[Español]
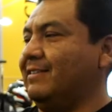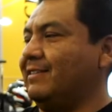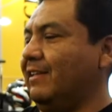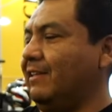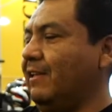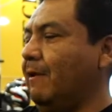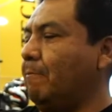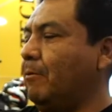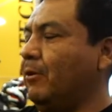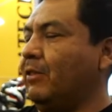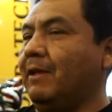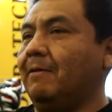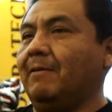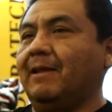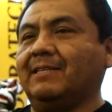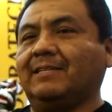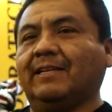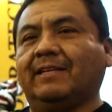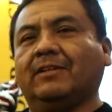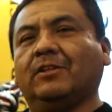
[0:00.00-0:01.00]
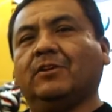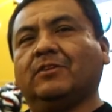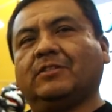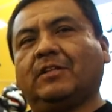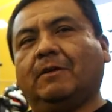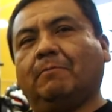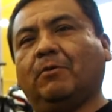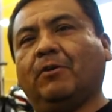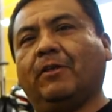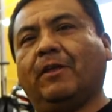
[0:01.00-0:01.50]
están disponibles en dos
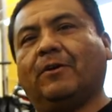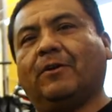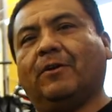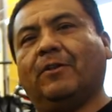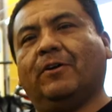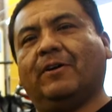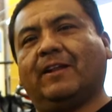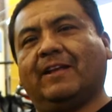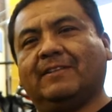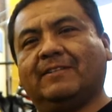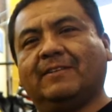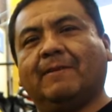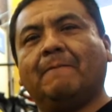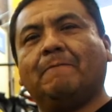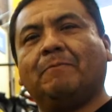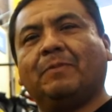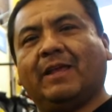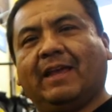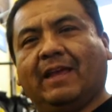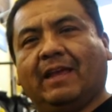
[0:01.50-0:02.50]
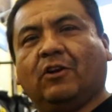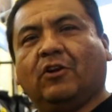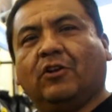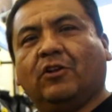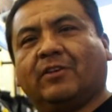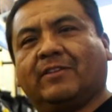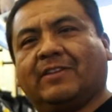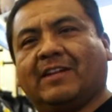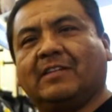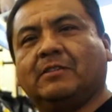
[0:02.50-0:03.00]
tipos de colores, en
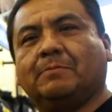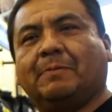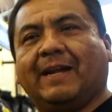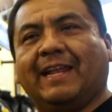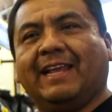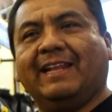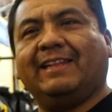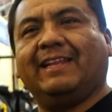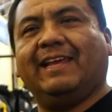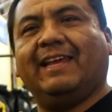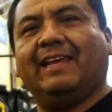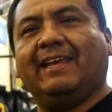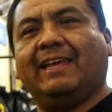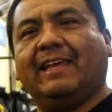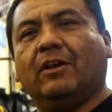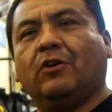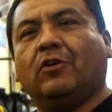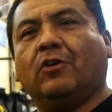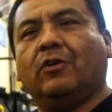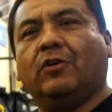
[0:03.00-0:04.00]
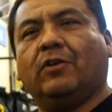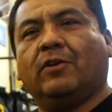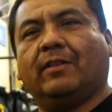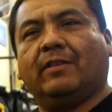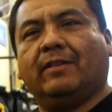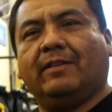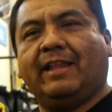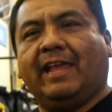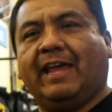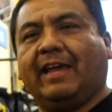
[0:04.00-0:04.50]
color transparente y en color
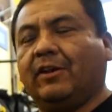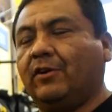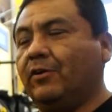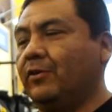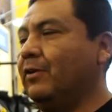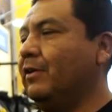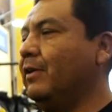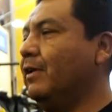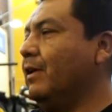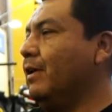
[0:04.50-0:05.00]
negro.